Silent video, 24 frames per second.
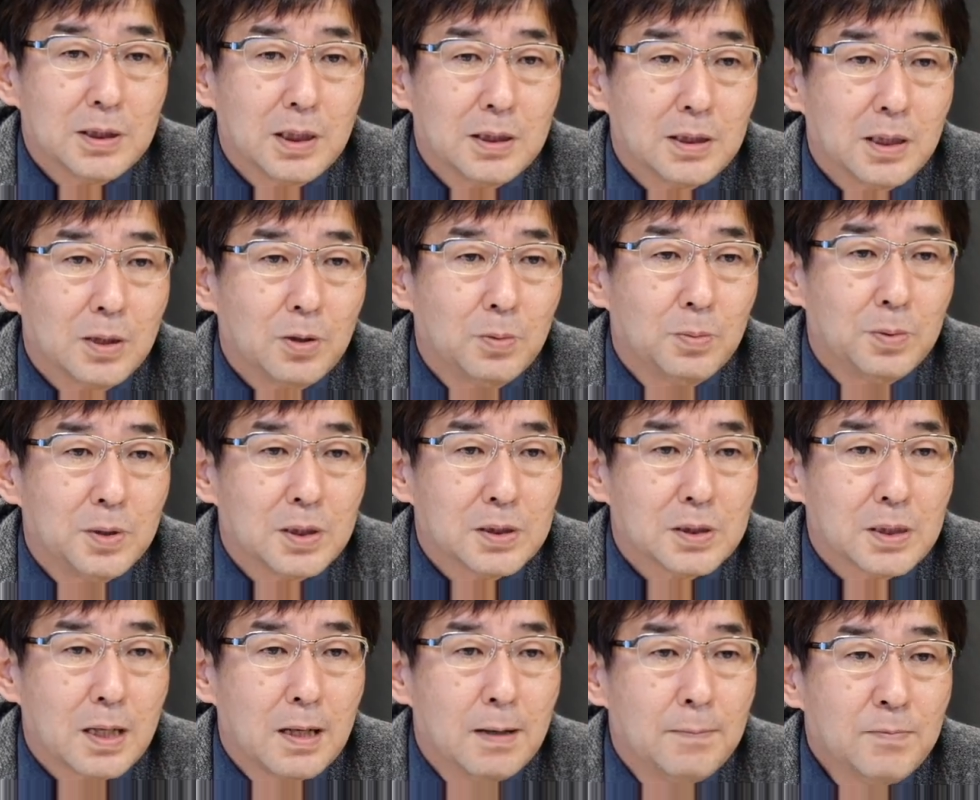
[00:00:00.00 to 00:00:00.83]
えたらごめんな
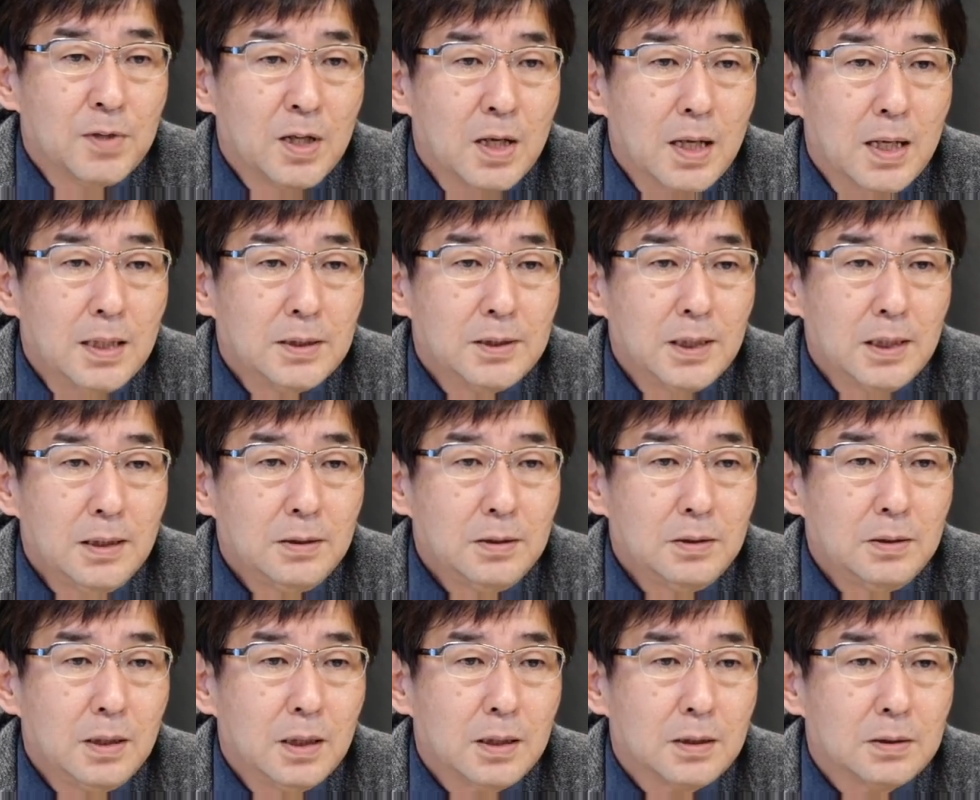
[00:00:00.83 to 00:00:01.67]
さい。
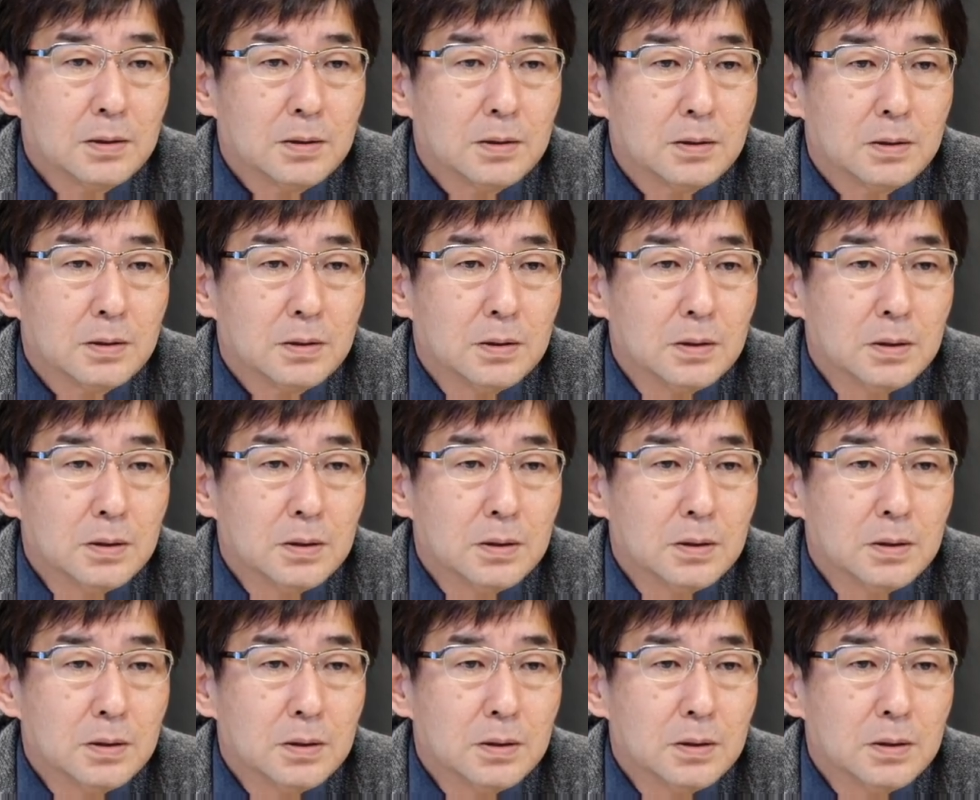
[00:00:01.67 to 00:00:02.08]
1979